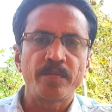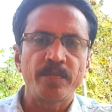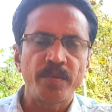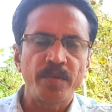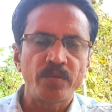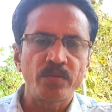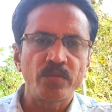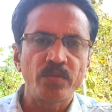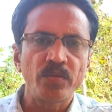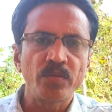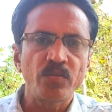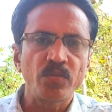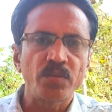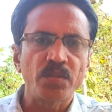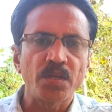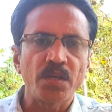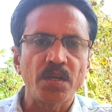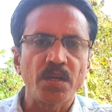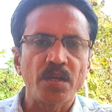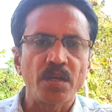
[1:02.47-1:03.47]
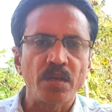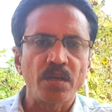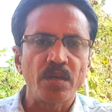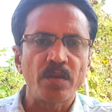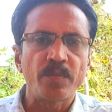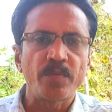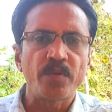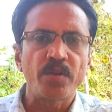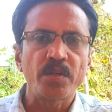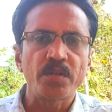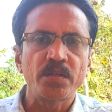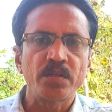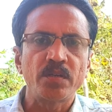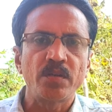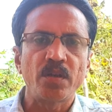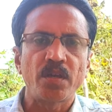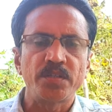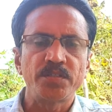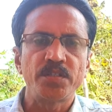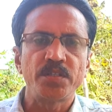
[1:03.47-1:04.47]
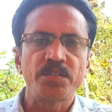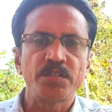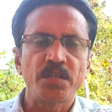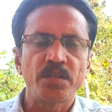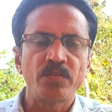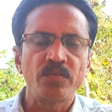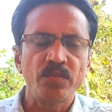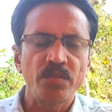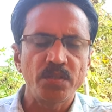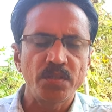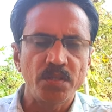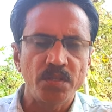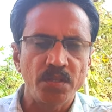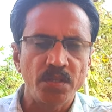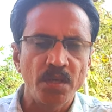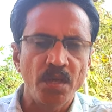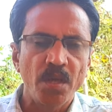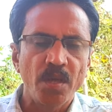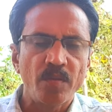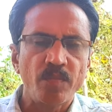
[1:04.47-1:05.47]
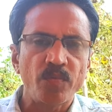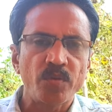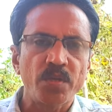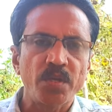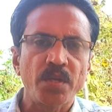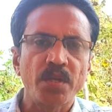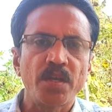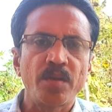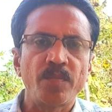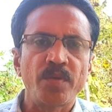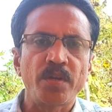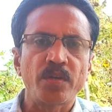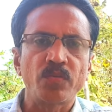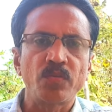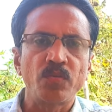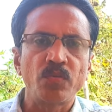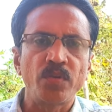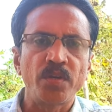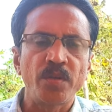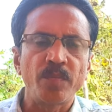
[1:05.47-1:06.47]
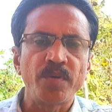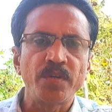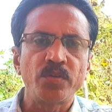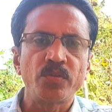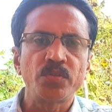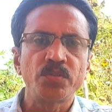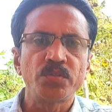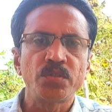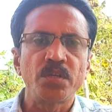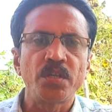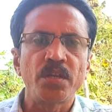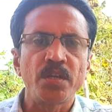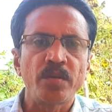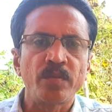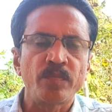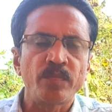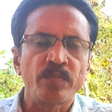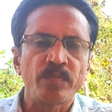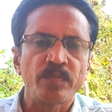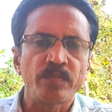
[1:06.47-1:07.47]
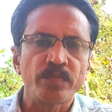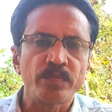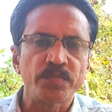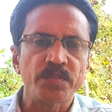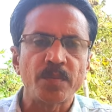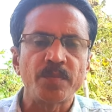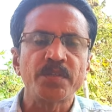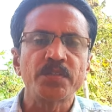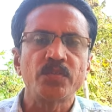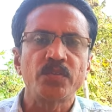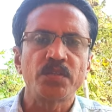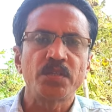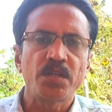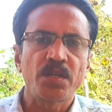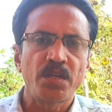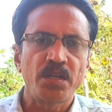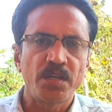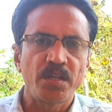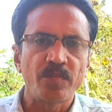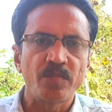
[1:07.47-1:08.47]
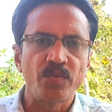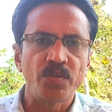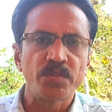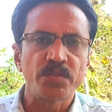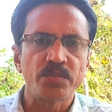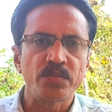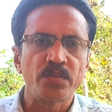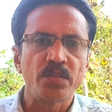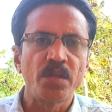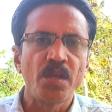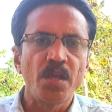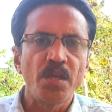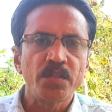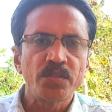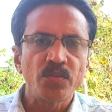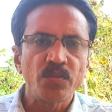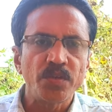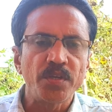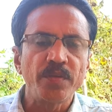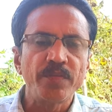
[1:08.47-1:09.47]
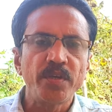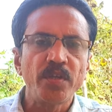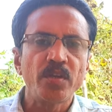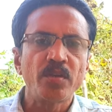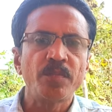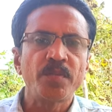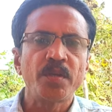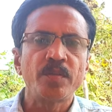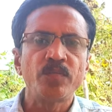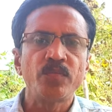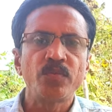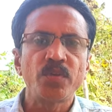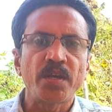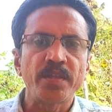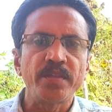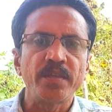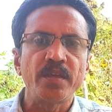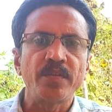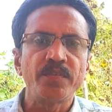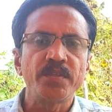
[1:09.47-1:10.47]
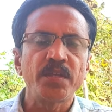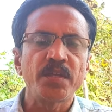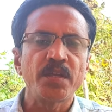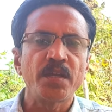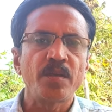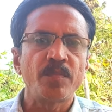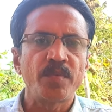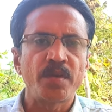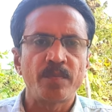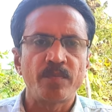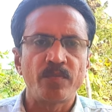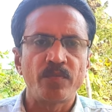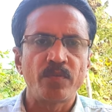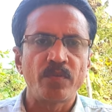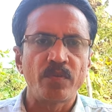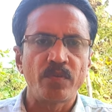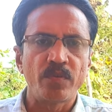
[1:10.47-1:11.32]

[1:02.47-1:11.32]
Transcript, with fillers: పేరుతోని కొత్తగా ఆ ప్రొడక్ట్ని లాంచ్ చేశారు ఇది ముఖ్యంగా మనకు నిమటోడ్స్ని సమర్థవంతంగా నిర్మూలిస్తుంది సో ఈ వీడియోలో మనము అది ఏ విధంగా మనము